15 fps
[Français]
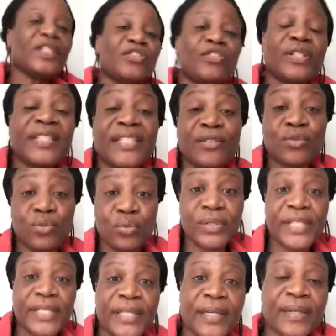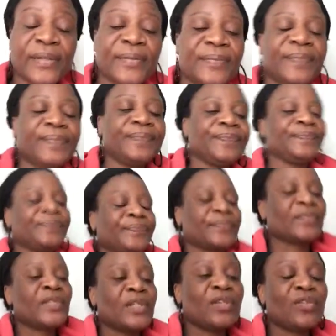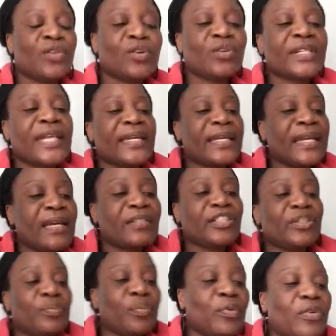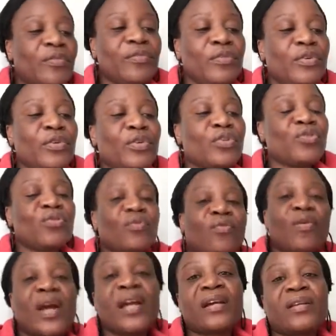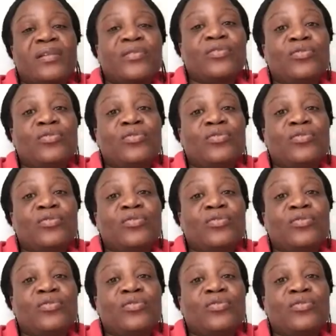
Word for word: Je dis tout dedans. Donc, il y en a qui peuvent le recevoir